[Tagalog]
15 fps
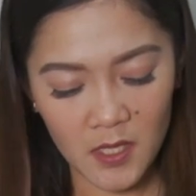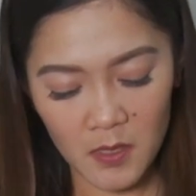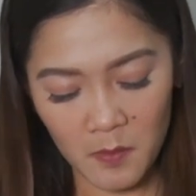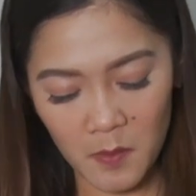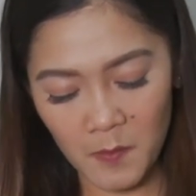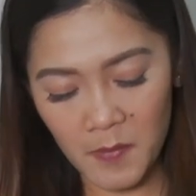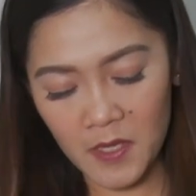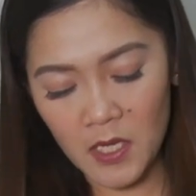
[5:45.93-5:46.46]

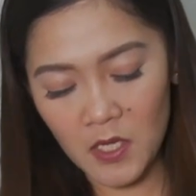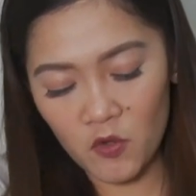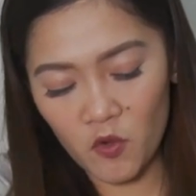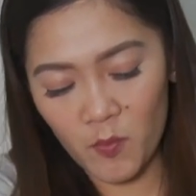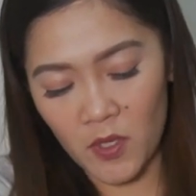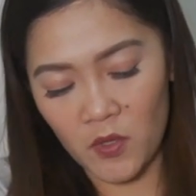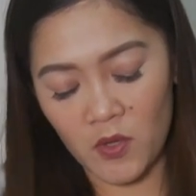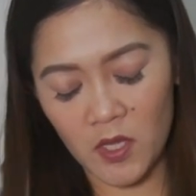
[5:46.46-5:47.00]
ipipigil ko
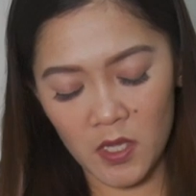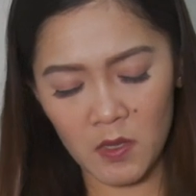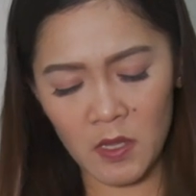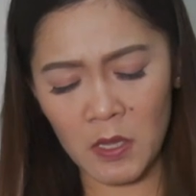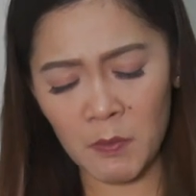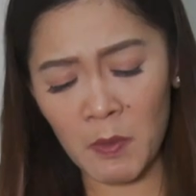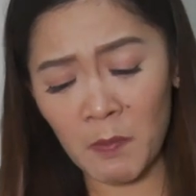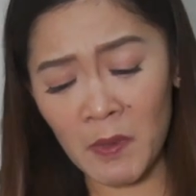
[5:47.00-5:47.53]
pa yung,
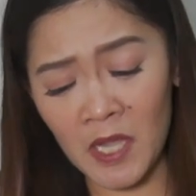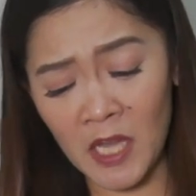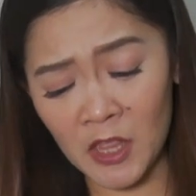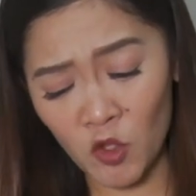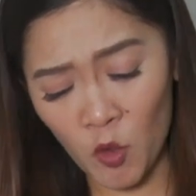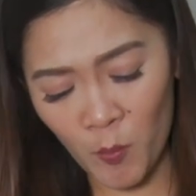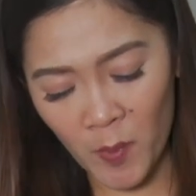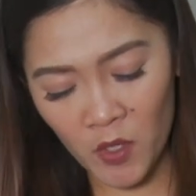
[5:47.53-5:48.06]
ipipilit
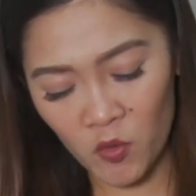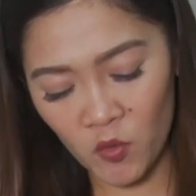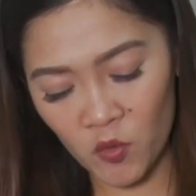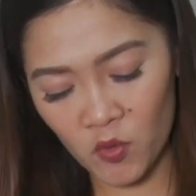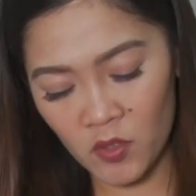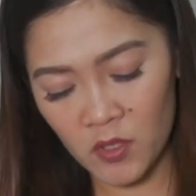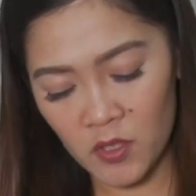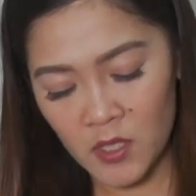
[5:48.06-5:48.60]
ko pa yung
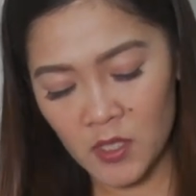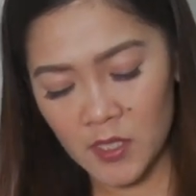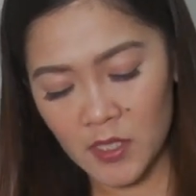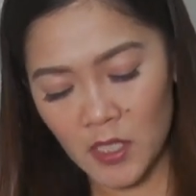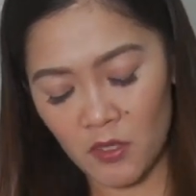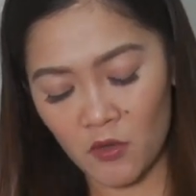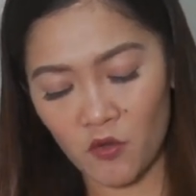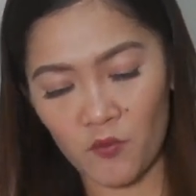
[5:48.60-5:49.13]

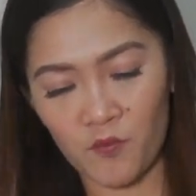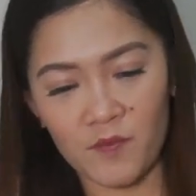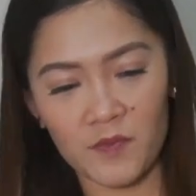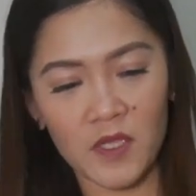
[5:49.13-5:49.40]
sa loob.